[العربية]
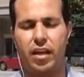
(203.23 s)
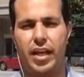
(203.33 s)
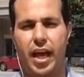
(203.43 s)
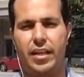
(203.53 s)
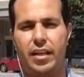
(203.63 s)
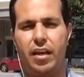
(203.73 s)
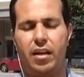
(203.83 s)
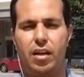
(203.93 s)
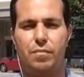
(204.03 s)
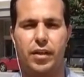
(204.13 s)
يعني
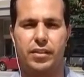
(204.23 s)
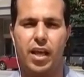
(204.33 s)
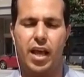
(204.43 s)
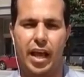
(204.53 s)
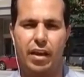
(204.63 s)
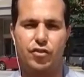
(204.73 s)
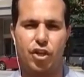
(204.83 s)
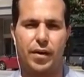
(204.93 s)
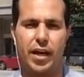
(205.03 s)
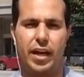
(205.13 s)
قمه حلف
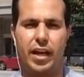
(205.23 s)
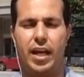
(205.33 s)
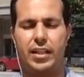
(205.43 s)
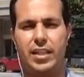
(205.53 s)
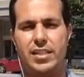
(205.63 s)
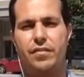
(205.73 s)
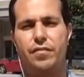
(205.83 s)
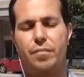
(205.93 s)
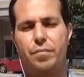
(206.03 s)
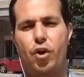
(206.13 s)
شمال الأطلسي
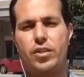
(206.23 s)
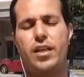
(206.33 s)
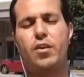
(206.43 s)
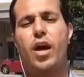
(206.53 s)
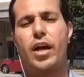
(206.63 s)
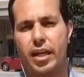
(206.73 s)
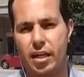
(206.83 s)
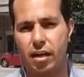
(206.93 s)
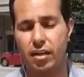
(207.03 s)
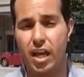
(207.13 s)
في بروكسل
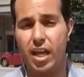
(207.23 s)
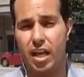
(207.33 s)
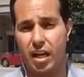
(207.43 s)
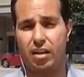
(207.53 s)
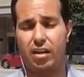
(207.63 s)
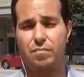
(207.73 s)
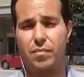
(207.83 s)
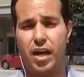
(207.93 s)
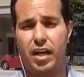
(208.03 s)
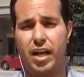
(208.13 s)
وأخيرا
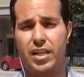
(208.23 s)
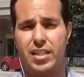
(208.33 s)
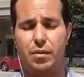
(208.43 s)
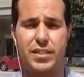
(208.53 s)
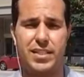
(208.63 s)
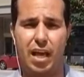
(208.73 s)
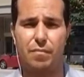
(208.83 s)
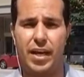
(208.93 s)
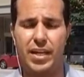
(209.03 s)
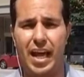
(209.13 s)
القمة الخاصة
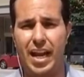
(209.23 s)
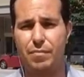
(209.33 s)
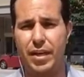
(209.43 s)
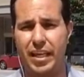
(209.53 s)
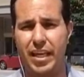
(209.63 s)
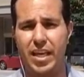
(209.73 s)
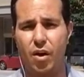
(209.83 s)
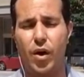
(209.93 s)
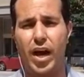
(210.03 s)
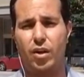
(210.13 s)
بالزعيمين الأمريكي
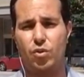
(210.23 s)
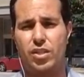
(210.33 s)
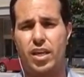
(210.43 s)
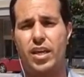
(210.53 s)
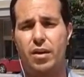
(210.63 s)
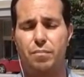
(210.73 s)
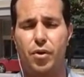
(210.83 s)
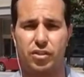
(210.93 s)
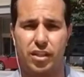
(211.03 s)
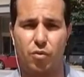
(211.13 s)
والروسي
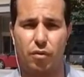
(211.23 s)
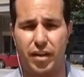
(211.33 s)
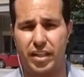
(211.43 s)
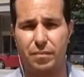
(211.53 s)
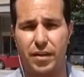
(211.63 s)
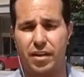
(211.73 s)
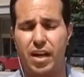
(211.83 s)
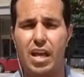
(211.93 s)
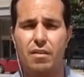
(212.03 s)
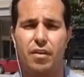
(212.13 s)
بوتين
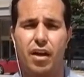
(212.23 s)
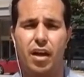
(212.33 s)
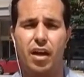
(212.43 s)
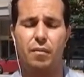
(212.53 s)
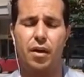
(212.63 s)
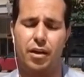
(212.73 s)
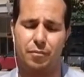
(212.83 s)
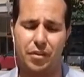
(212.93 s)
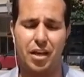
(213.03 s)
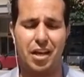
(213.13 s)
وفلاديمير آه،
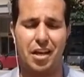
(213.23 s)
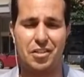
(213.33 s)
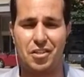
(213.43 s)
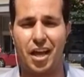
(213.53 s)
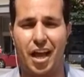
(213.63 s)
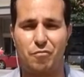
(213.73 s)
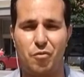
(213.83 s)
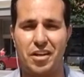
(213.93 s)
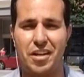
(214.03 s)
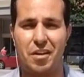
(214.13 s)
آه، آه،
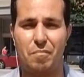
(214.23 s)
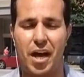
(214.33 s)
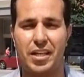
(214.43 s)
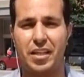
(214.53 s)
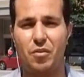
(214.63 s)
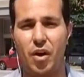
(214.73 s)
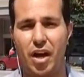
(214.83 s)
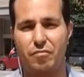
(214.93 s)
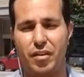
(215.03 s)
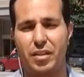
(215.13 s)
عفوا بايدن
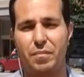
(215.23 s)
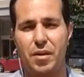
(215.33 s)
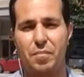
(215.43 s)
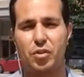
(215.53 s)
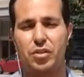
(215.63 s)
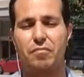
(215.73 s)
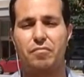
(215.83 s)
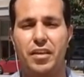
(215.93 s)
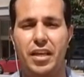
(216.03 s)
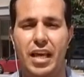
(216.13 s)
وفلاديمير نعم بوتين
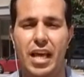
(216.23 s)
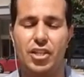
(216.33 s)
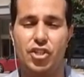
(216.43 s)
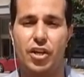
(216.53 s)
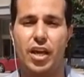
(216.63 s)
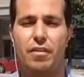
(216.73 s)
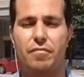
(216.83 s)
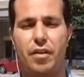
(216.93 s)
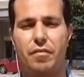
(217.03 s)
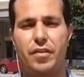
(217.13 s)
في
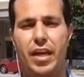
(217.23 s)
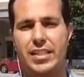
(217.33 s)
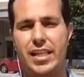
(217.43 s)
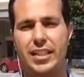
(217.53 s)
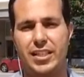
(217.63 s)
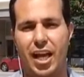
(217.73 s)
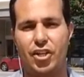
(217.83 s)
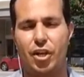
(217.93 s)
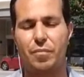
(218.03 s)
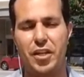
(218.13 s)
جنيف في السادس
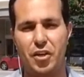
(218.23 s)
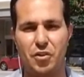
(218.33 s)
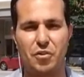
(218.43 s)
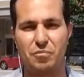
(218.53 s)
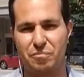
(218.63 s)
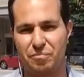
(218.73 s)
عشر من يونيو